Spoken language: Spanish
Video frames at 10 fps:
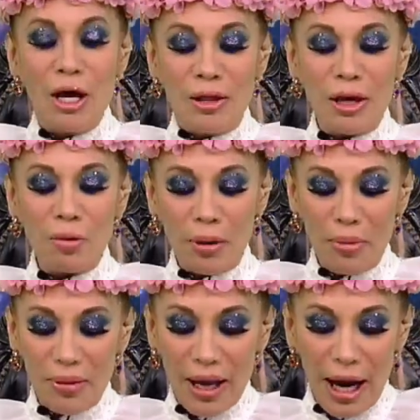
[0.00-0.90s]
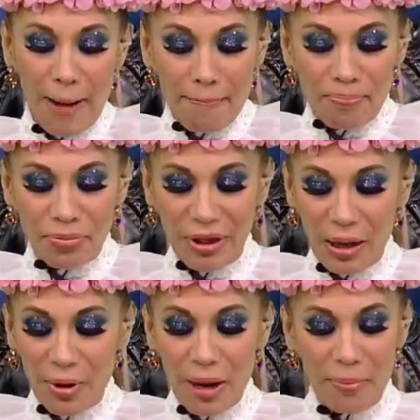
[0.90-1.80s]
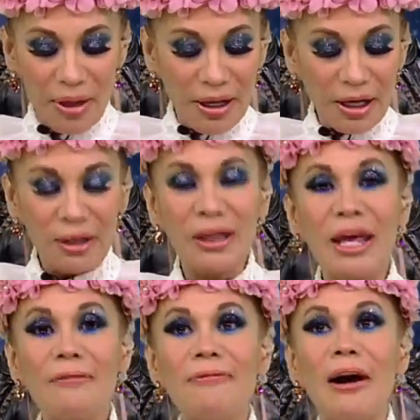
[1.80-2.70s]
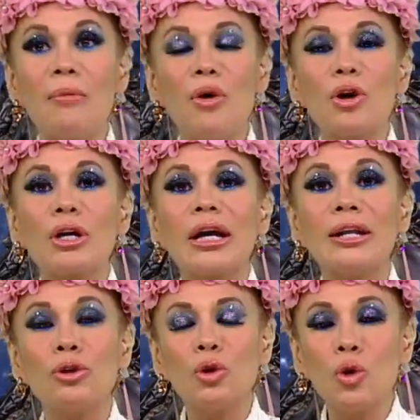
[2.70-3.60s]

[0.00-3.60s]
De igual manera, te voy a pedir de favor que